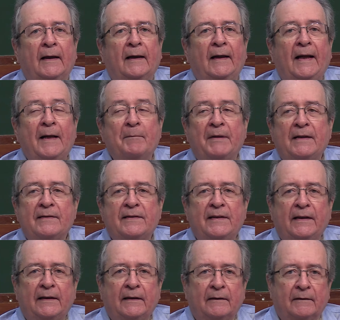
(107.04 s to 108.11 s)

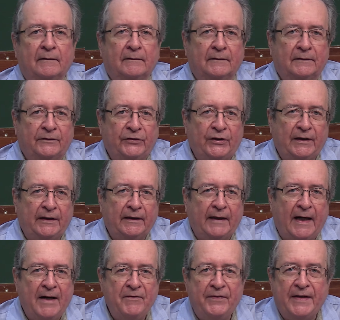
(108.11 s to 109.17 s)
Lembrem-se de
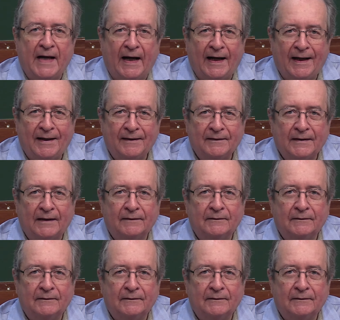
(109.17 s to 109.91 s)
enviar